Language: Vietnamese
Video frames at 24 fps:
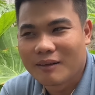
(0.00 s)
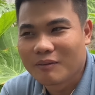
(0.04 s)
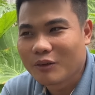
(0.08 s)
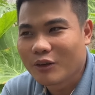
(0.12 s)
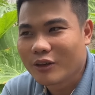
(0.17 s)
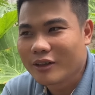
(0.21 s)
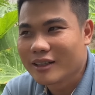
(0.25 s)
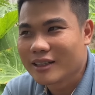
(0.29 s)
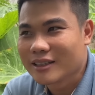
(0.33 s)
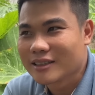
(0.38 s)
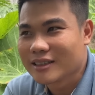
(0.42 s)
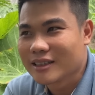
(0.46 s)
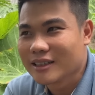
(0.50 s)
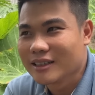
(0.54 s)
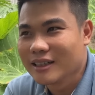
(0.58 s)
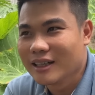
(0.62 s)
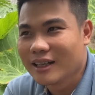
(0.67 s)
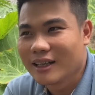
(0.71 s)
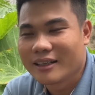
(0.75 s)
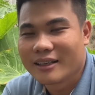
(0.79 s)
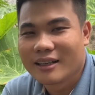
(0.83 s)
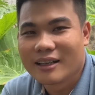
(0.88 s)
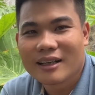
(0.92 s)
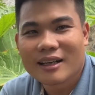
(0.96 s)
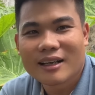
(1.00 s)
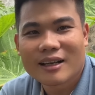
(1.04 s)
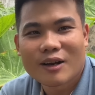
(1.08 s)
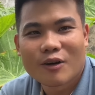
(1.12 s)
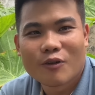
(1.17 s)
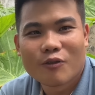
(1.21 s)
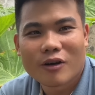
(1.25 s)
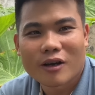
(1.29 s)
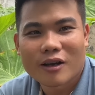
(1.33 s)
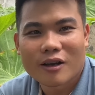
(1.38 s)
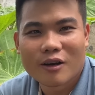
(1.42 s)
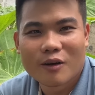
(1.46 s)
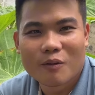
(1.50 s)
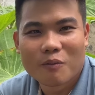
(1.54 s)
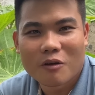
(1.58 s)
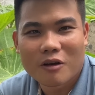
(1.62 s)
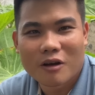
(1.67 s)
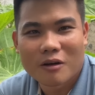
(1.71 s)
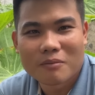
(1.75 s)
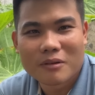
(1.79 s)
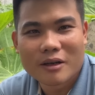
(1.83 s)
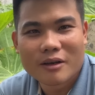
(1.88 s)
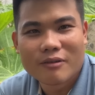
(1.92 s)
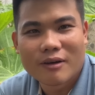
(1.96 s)
ông nói thực sự là những cái câu phát ngôn của
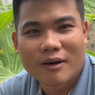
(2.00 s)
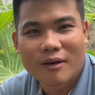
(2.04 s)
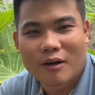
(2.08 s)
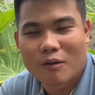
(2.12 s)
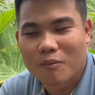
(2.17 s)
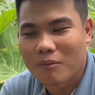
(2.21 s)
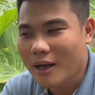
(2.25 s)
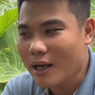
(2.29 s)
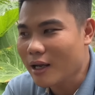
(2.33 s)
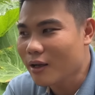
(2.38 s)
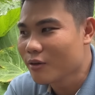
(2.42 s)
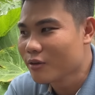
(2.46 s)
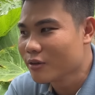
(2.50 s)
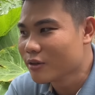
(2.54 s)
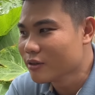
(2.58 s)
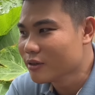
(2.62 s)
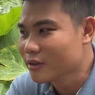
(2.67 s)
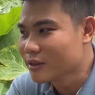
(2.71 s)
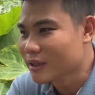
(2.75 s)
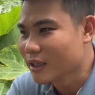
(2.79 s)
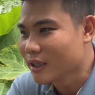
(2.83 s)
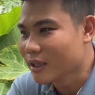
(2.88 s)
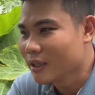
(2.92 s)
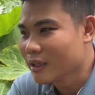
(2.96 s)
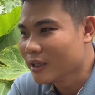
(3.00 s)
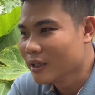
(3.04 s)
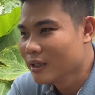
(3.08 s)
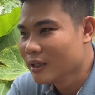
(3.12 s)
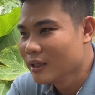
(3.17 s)
ông đi vào lòng đất của chú anh chị